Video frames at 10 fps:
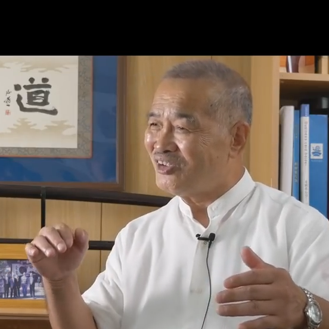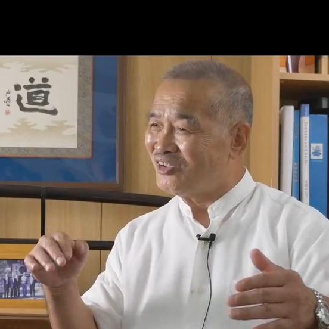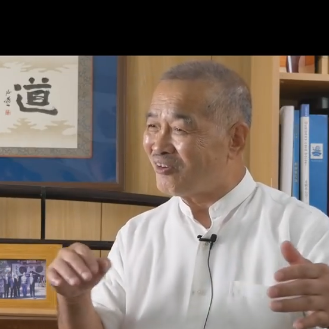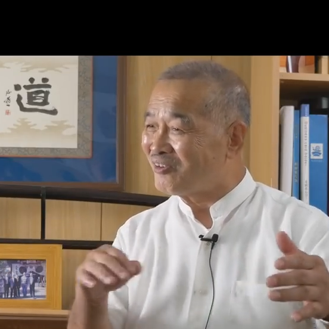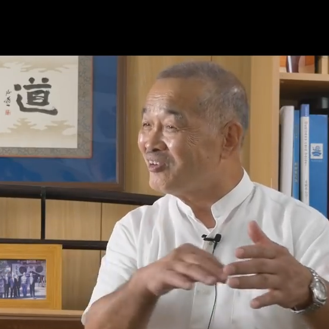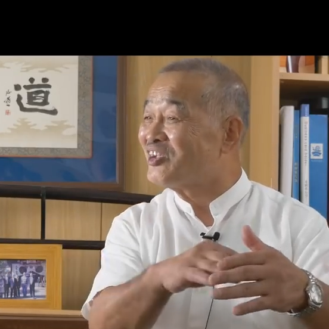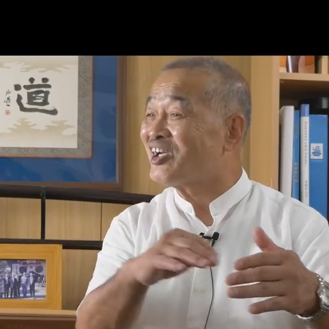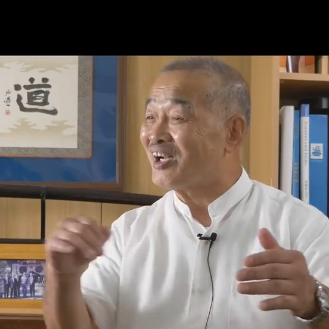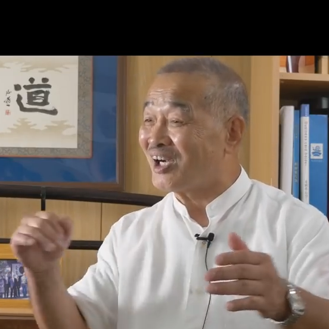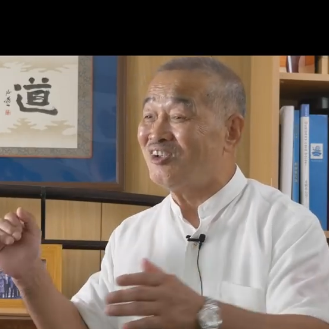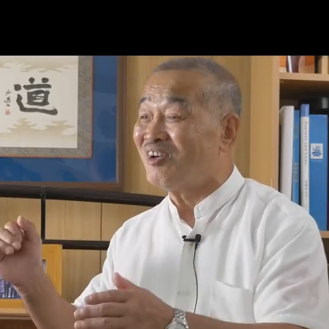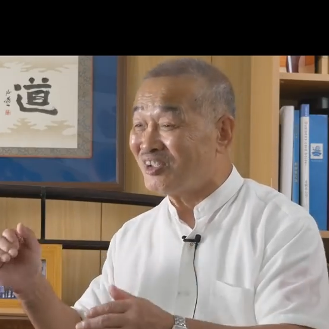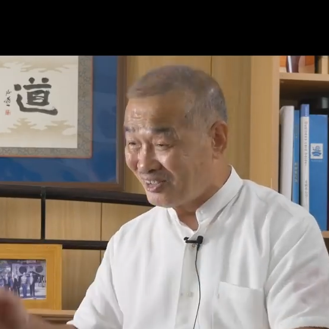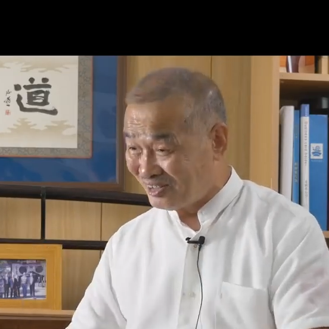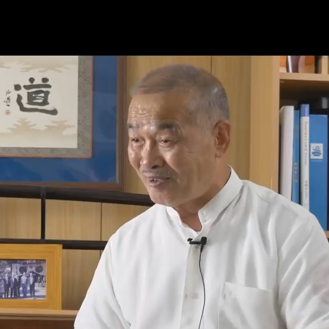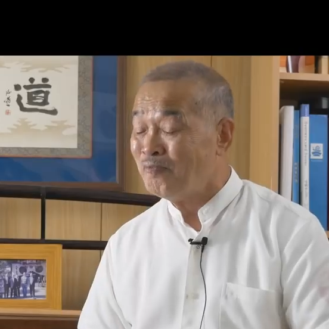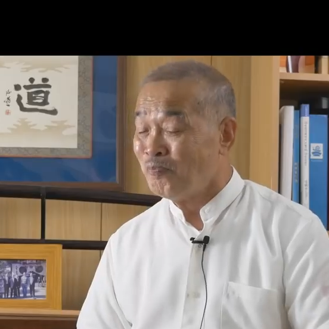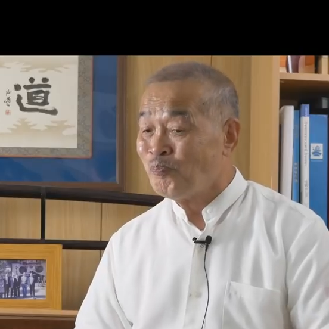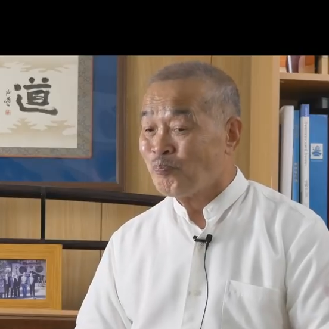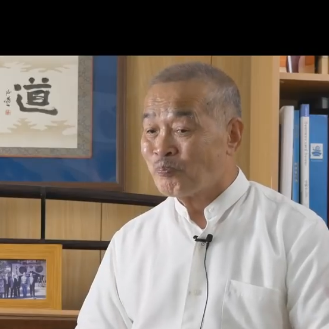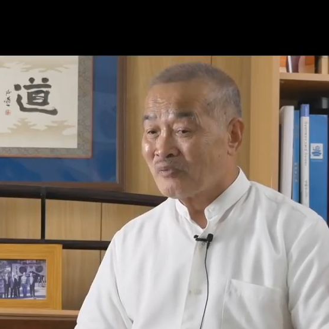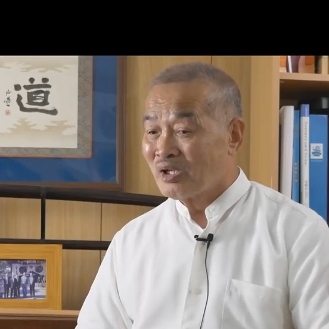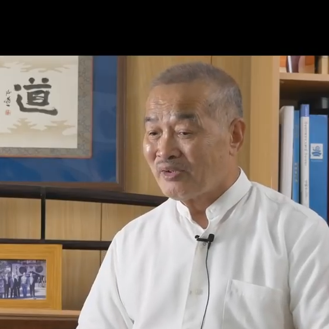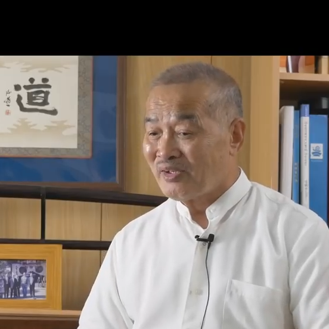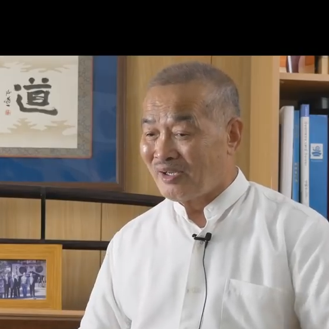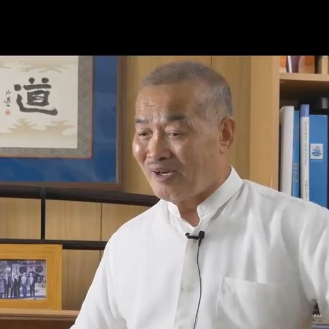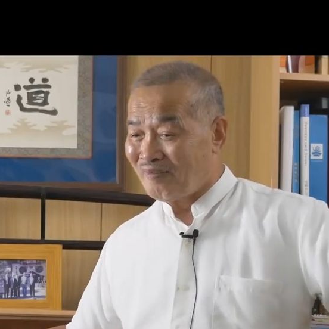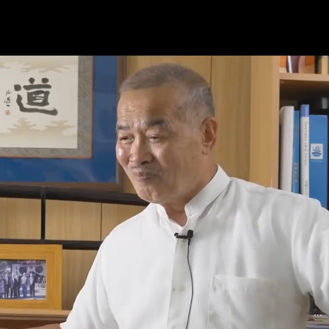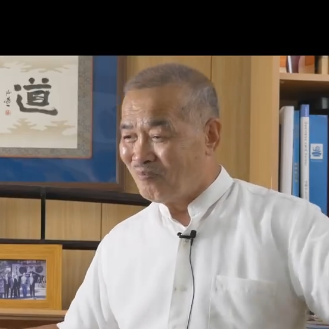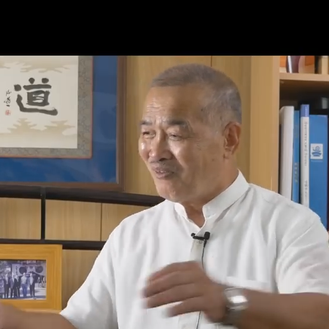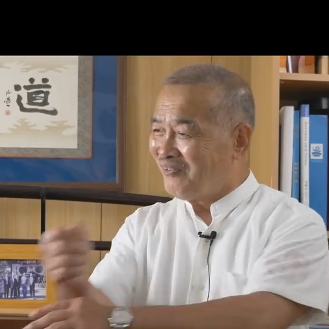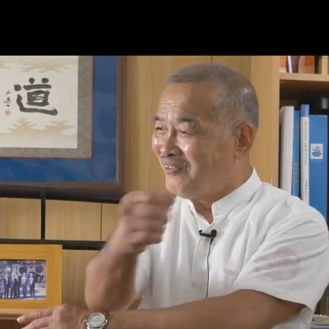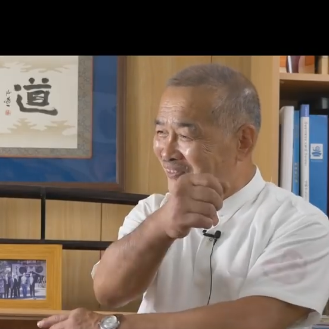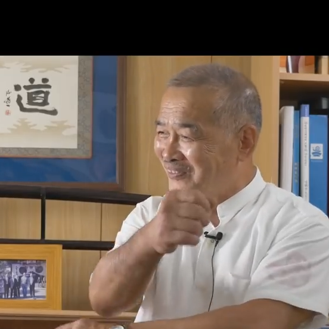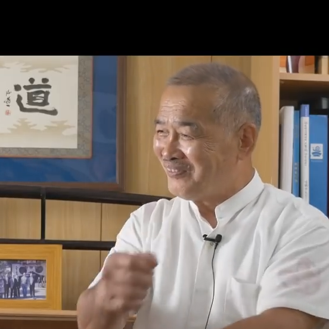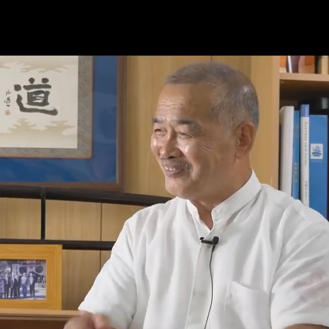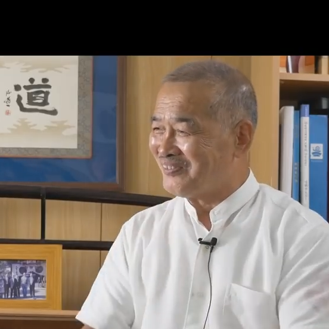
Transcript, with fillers: 時の力が一番強いとだからボーン